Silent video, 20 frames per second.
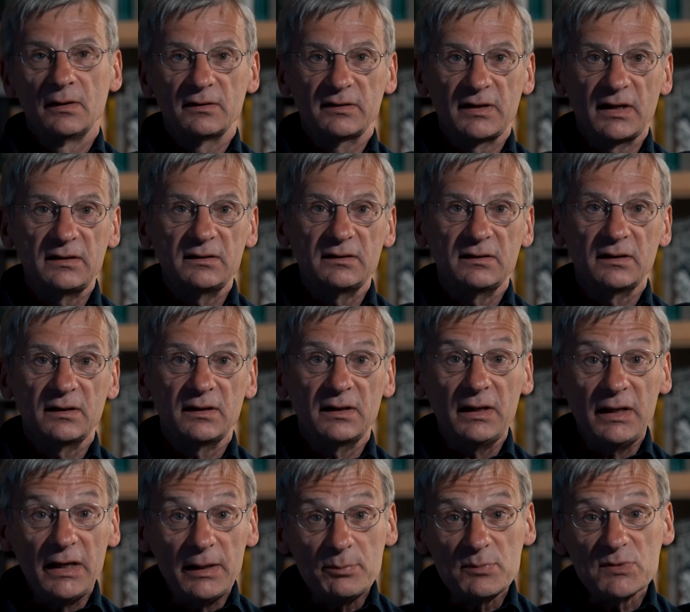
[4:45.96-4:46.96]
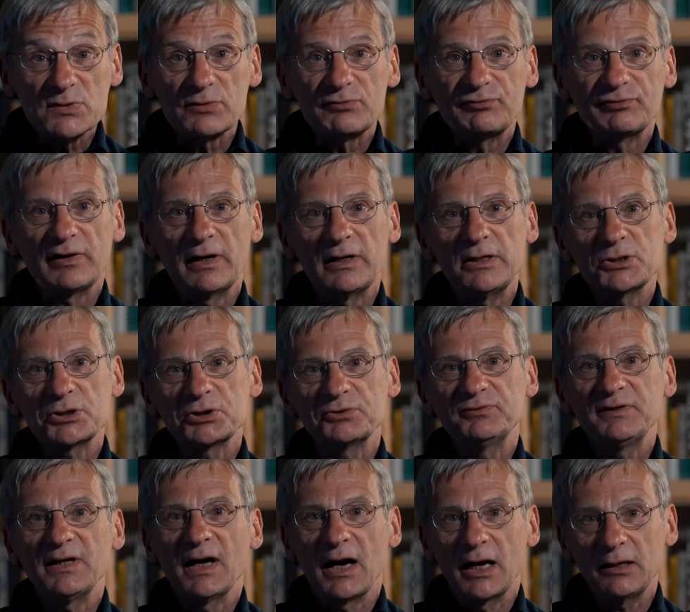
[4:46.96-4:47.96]
Denn ebenso falsch
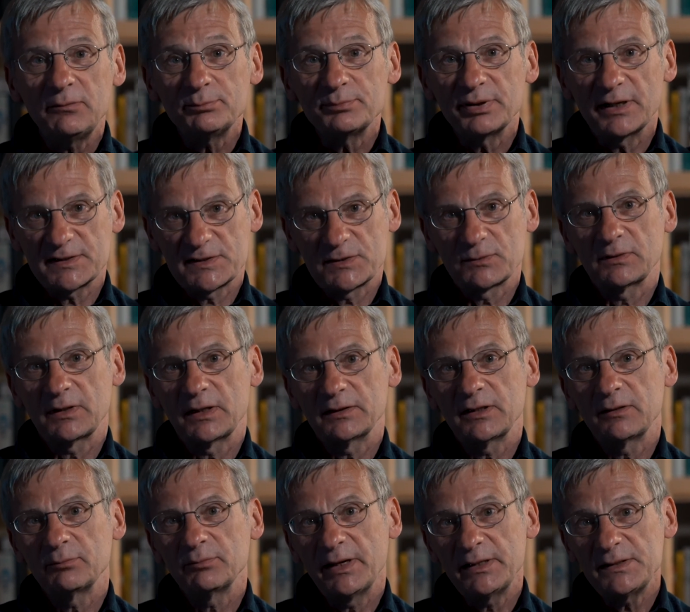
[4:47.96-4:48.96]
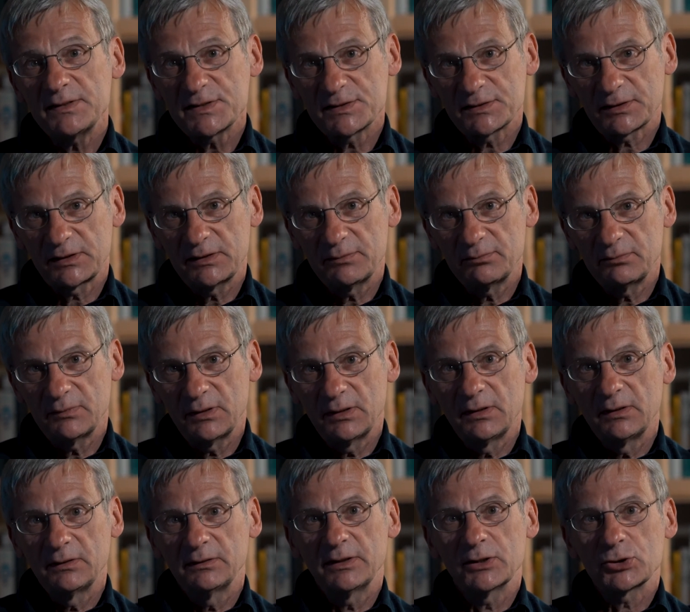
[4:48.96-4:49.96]
wie Anpassung an den Mainstream
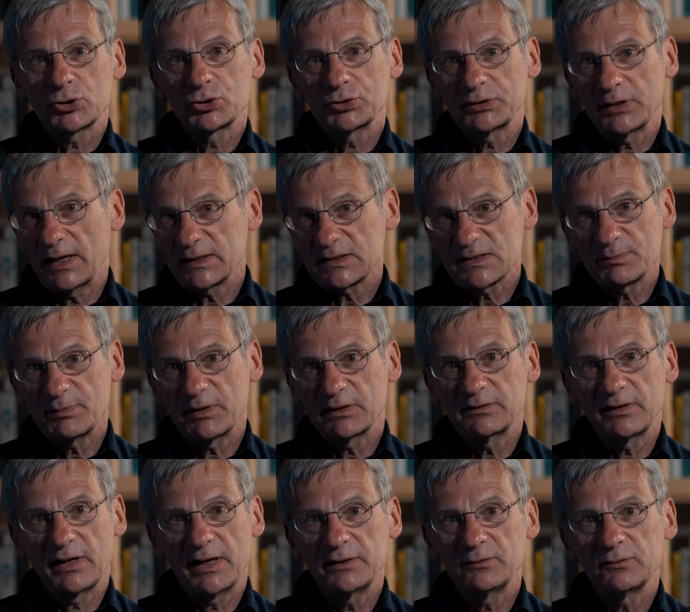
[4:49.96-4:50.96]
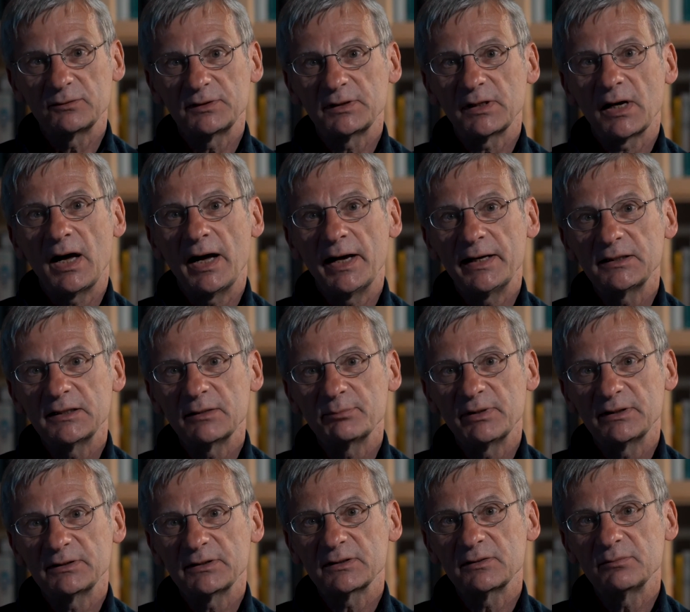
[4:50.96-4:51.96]
der Staatsparteien und ihrer
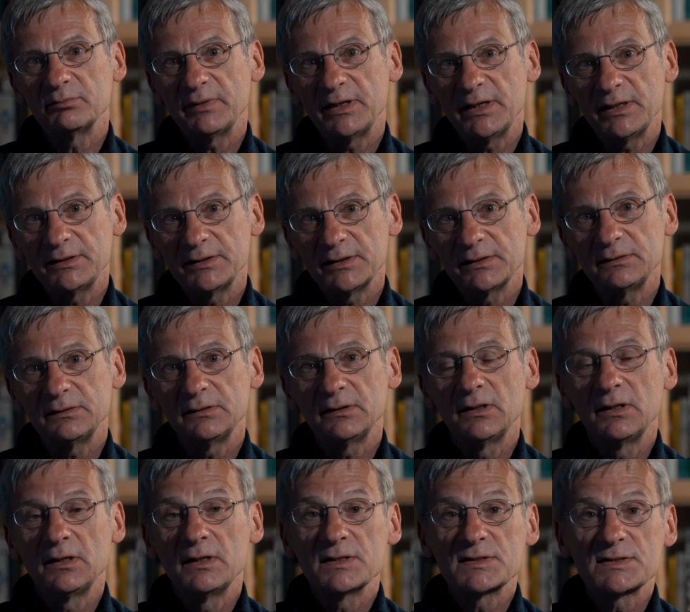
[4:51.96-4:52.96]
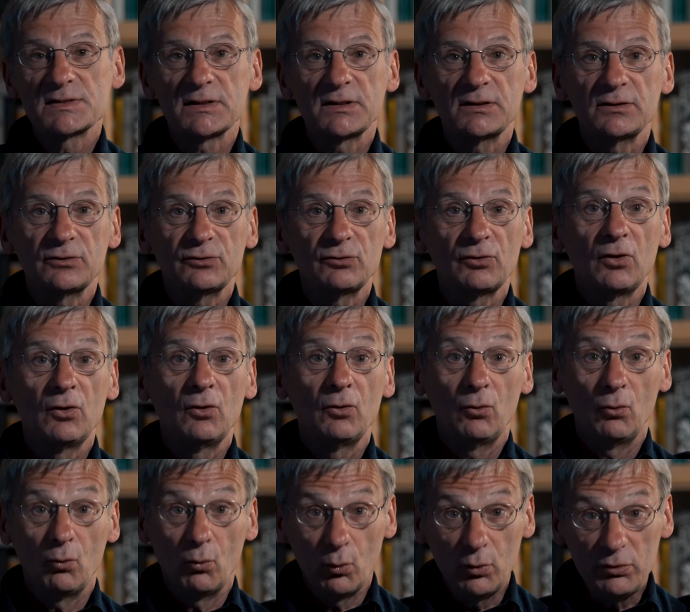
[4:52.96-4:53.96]
eingebetteten Medien sind
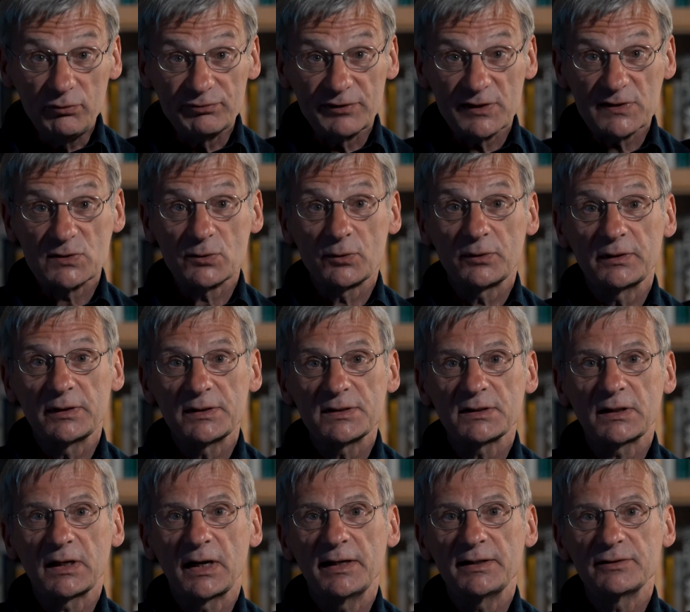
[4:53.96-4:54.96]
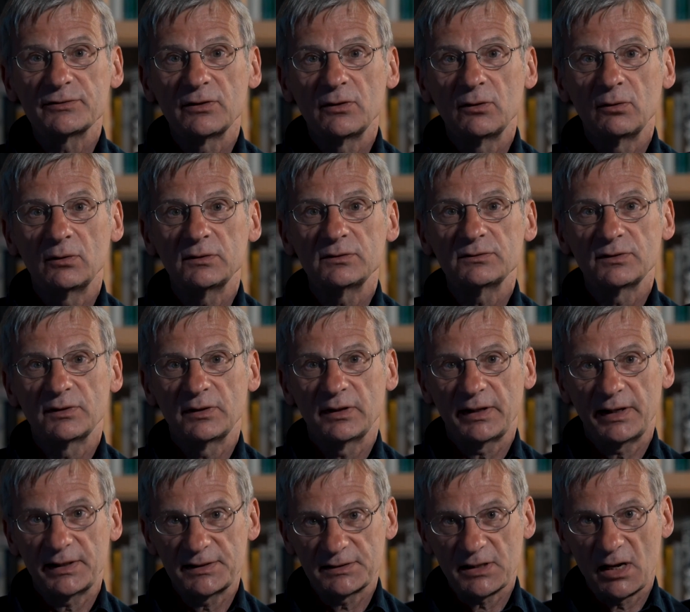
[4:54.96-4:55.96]
Unversöhnlichkeit und
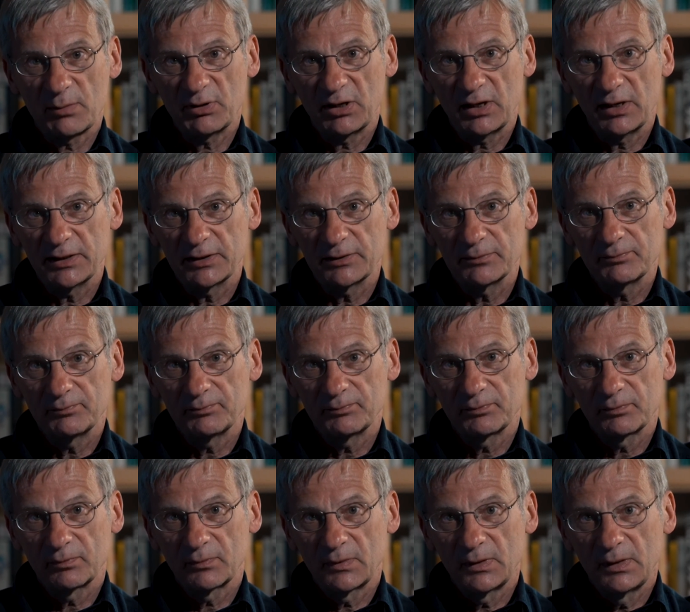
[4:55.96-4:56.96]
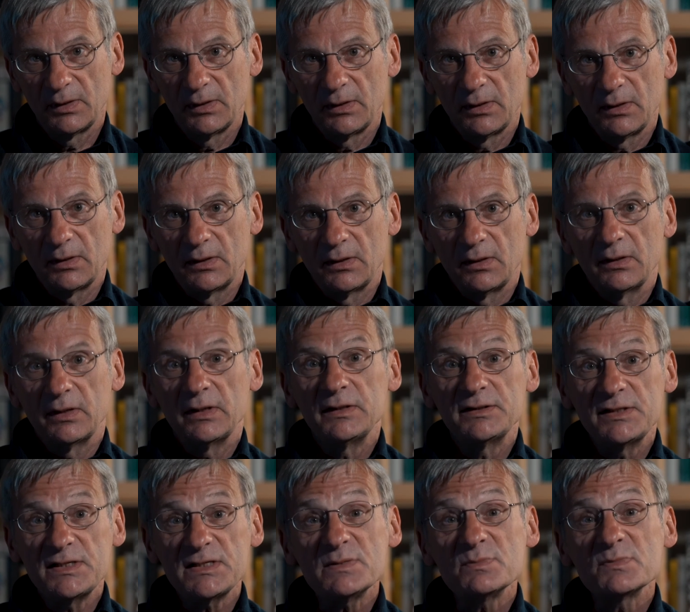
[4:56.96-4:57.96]
Rechthaberei. In
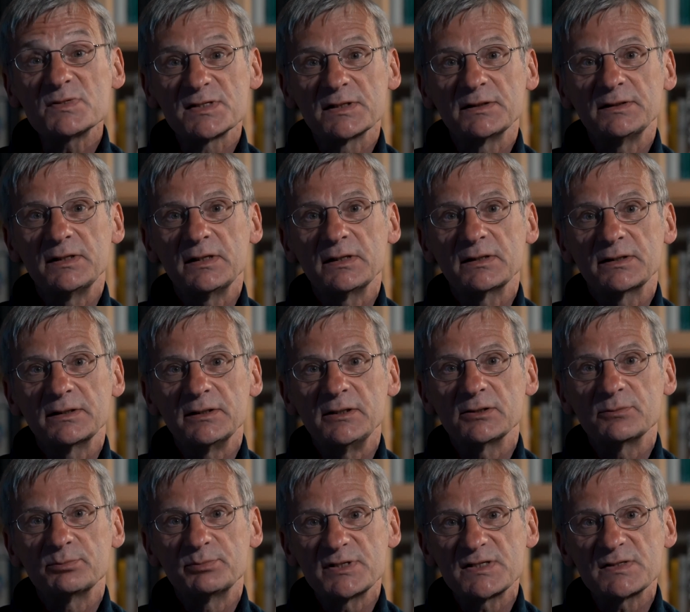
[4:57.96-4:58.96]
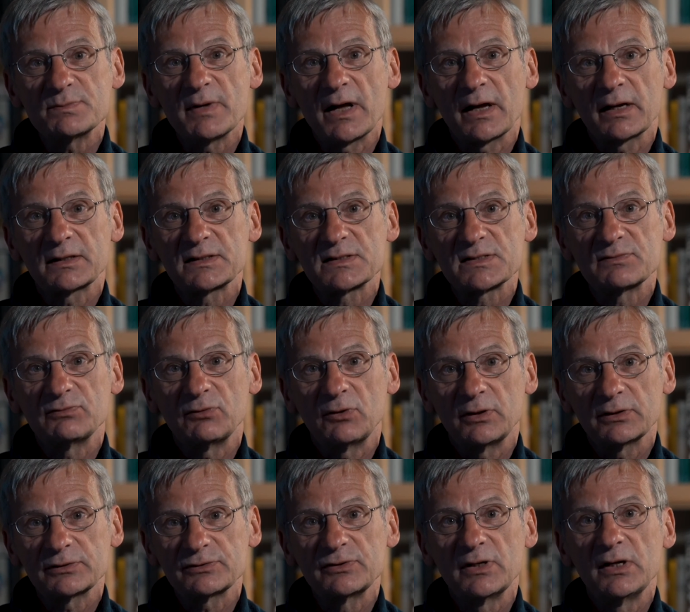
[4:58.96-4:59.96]
diesem Sinne gilt Bismarcks
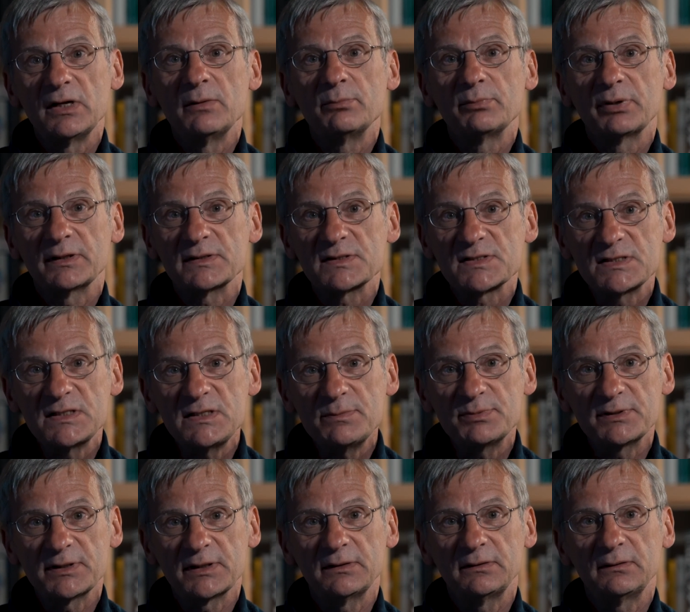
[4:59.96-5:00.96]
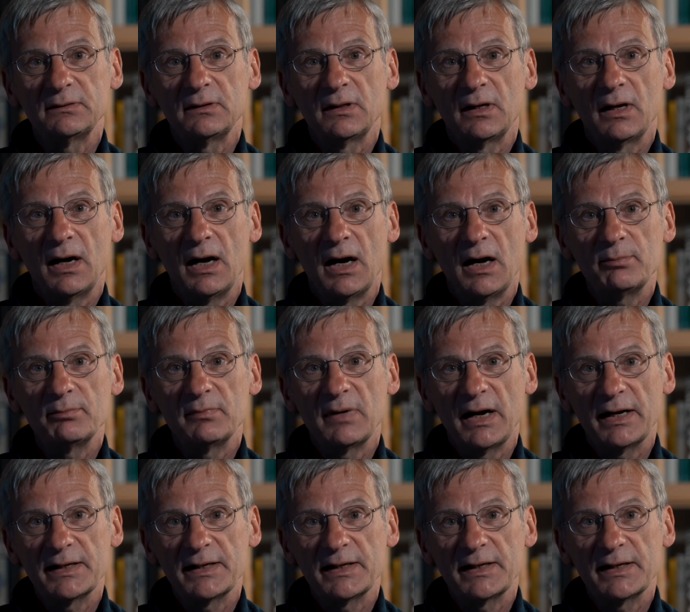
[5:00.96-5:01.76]
Wort, Prinzipien haben